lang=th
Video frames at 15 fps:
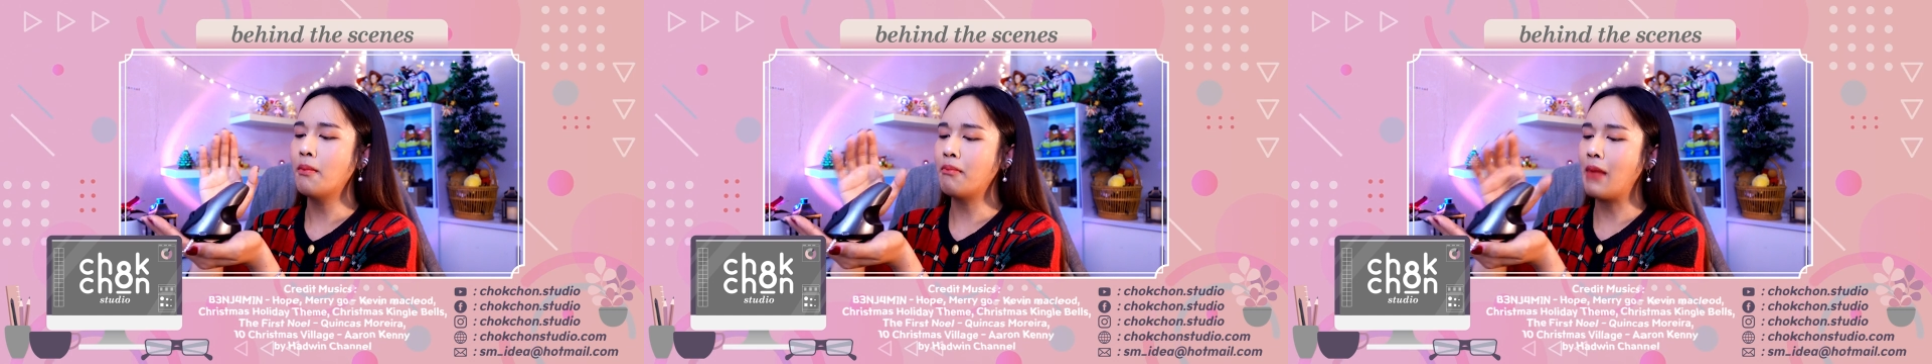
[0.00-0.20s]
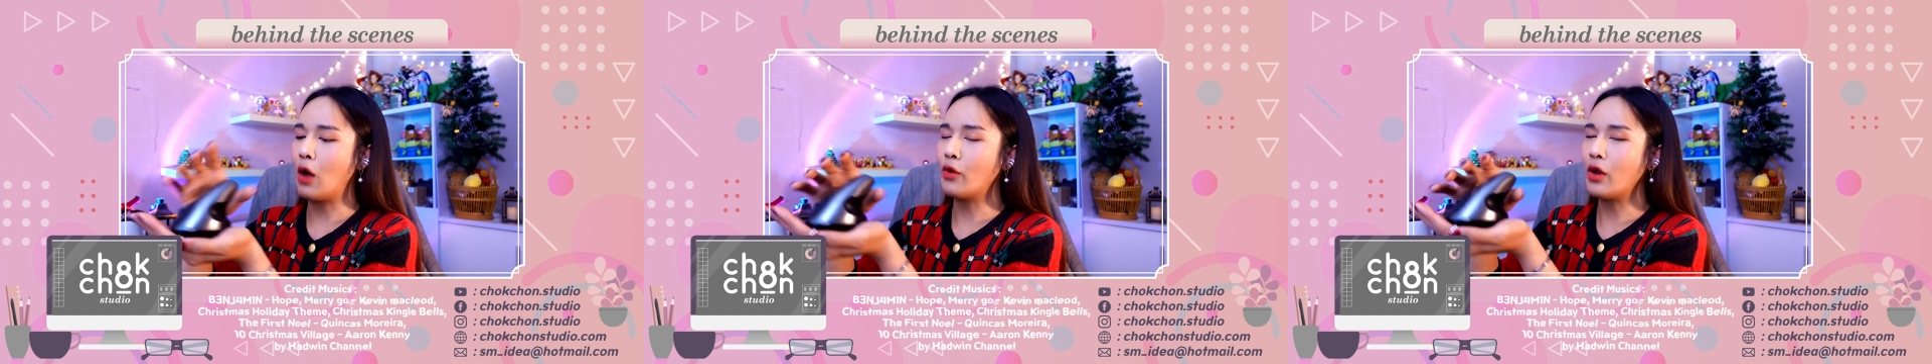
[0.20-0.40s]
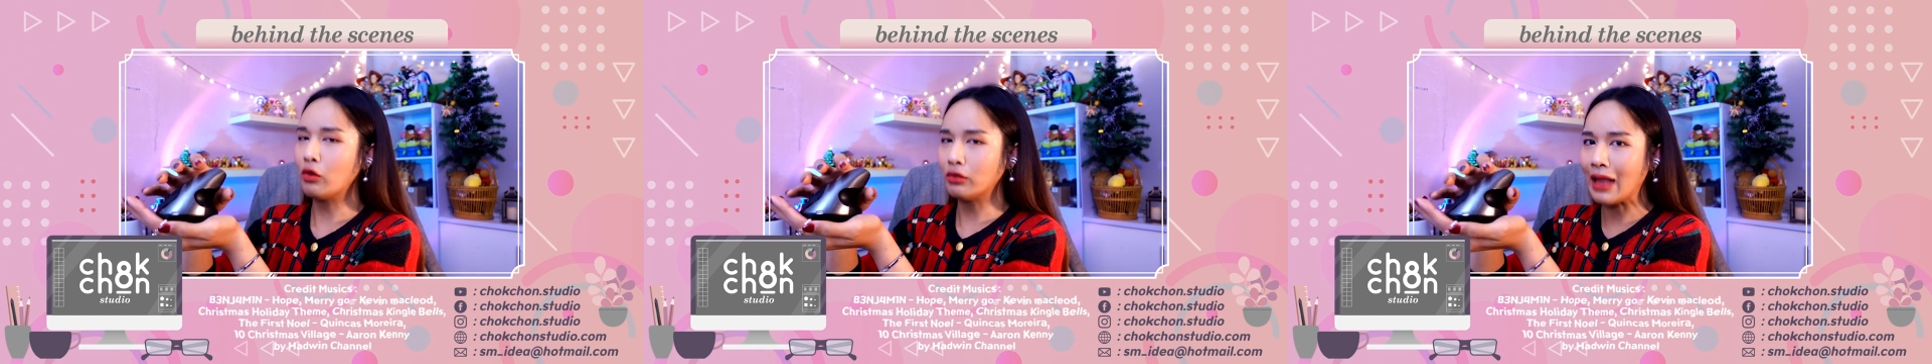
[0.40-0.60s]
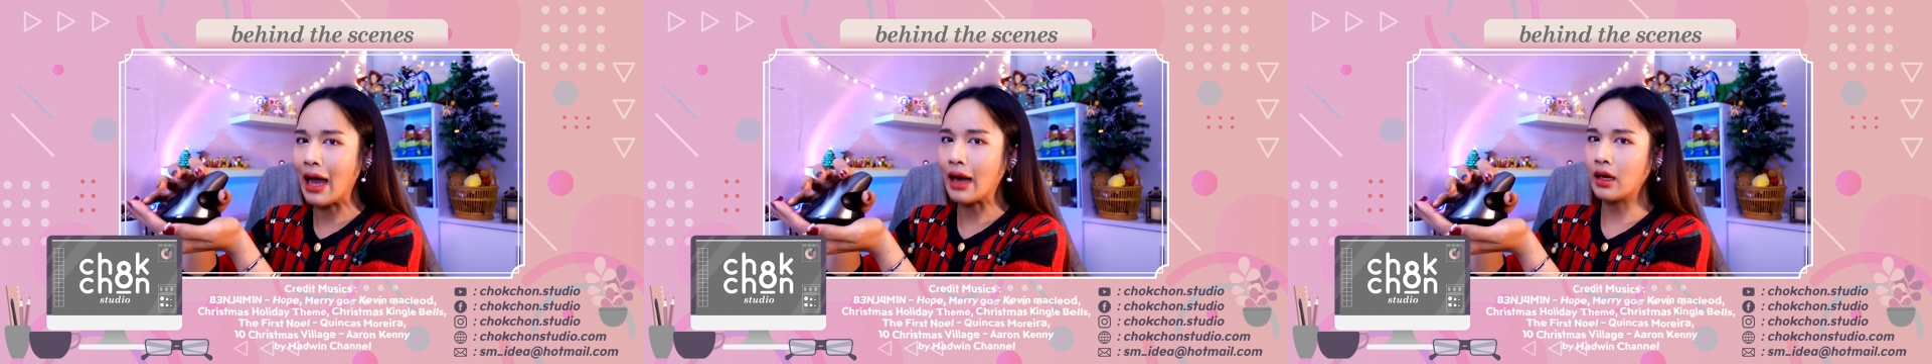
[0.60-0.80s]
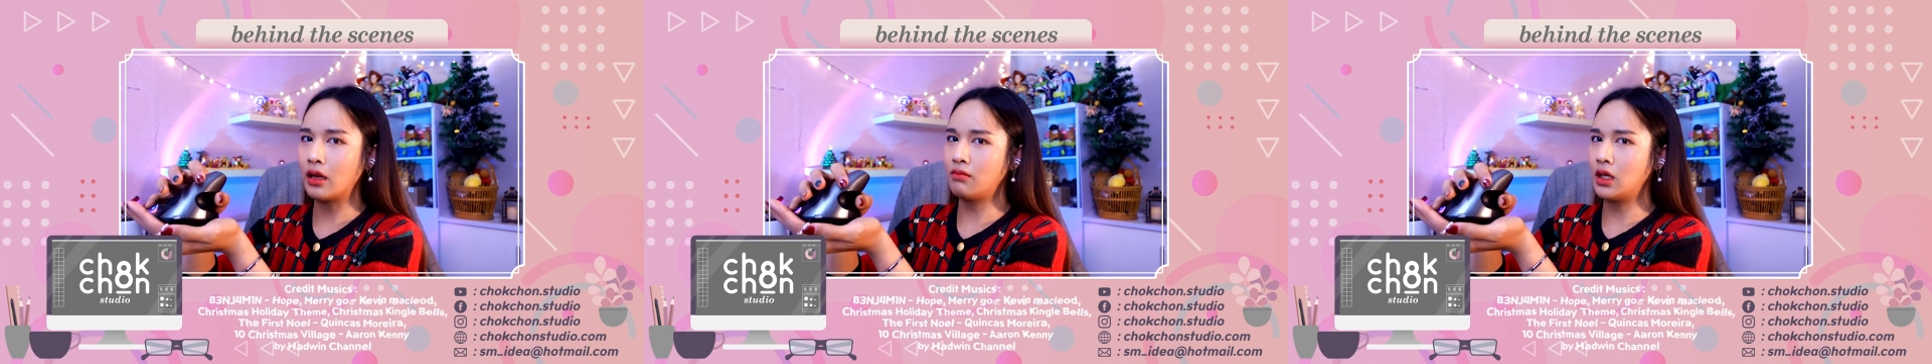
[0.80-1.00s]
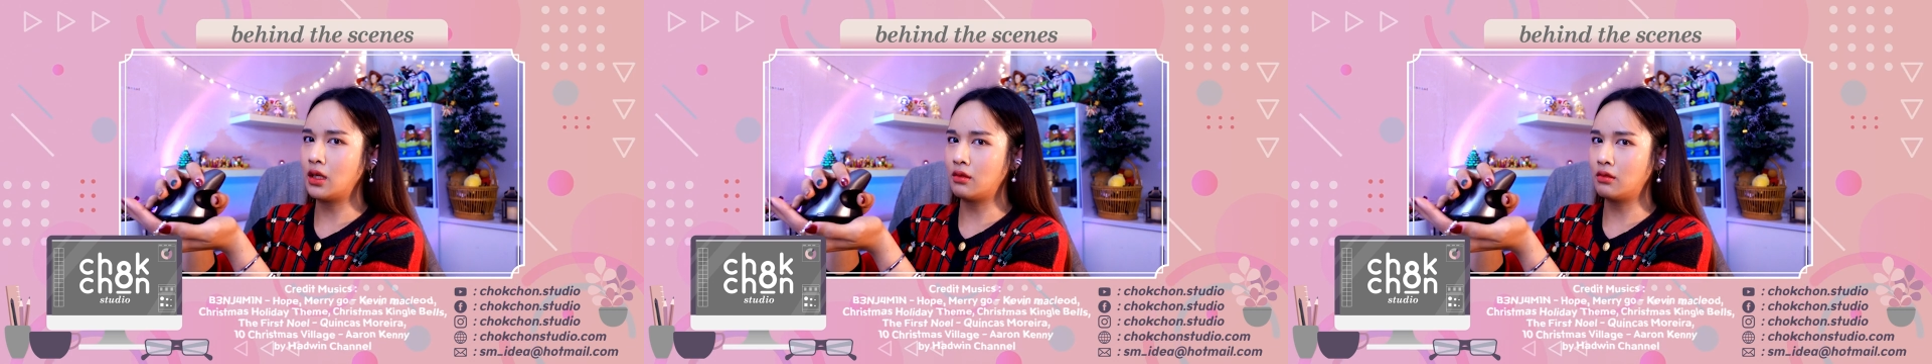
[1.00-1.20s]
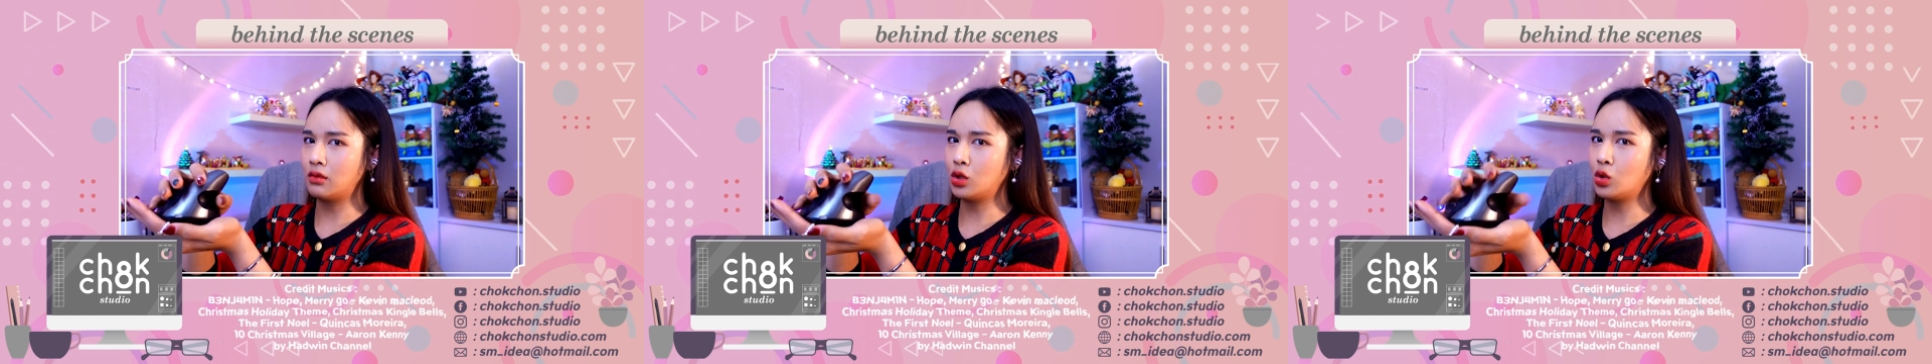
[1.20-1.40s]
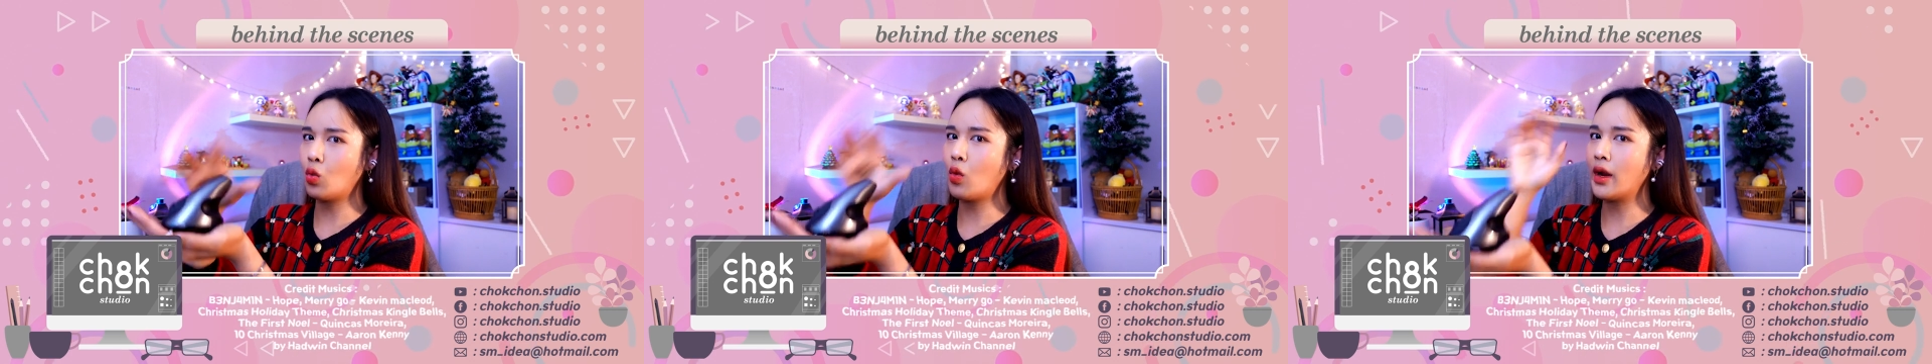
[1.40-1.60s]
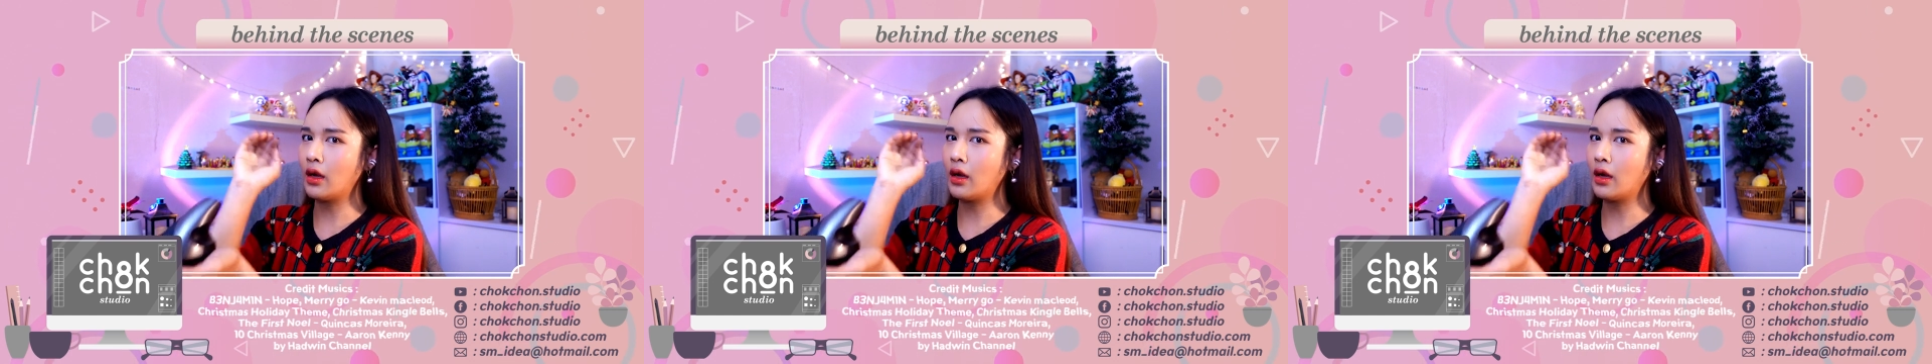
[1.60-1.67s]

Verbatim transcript: เมาส์แนวตั้งเนี่ยมันช่